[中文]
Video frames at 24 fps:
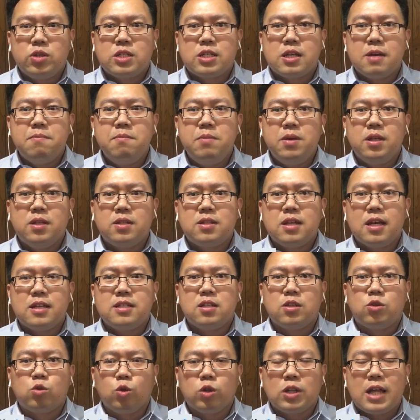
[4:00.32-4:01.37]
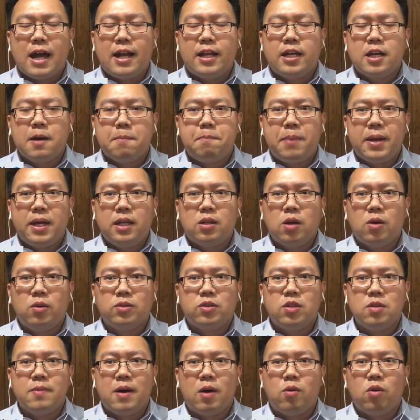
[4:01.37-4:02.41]
生命，这是多大的一个悲痛，
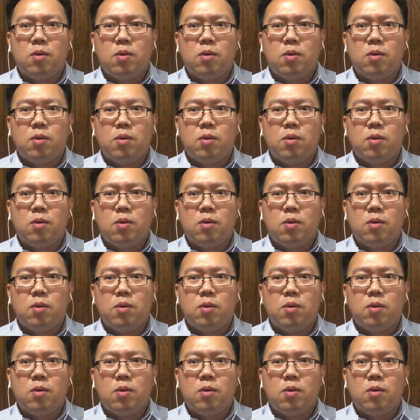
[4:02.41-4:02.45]
对吗？